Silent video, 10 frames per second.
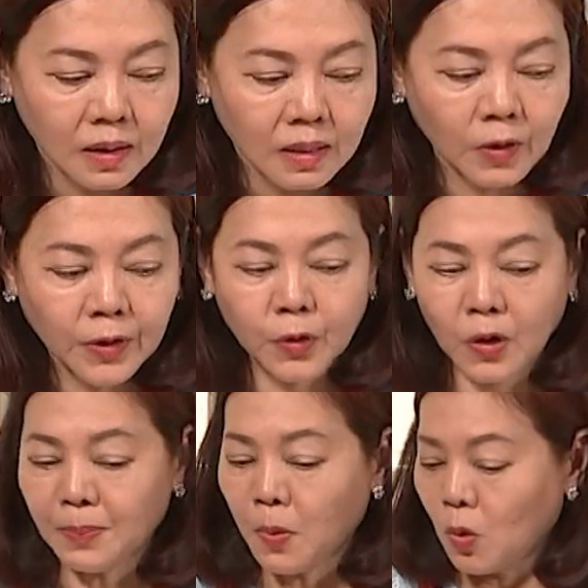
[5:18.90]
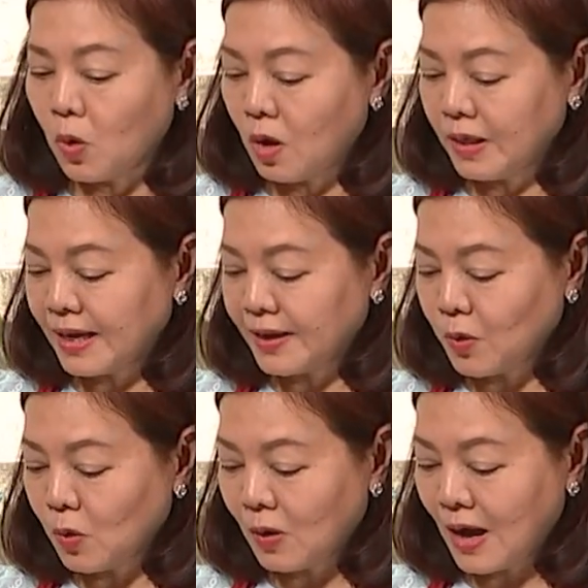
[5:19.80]
โรยด้วยผงออริกา
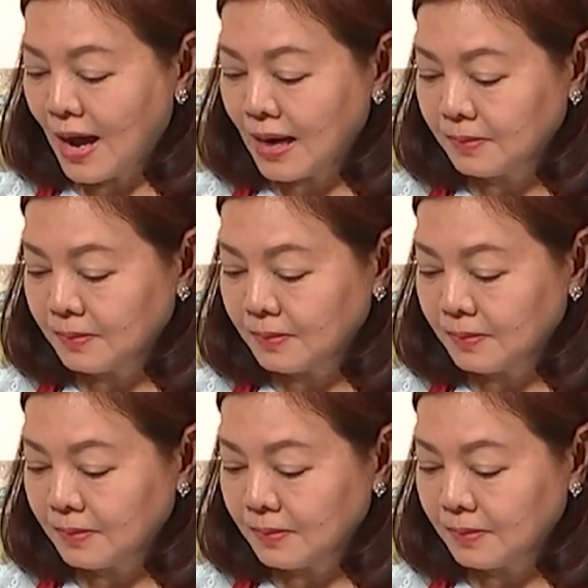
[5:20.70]
โน่ค่ะ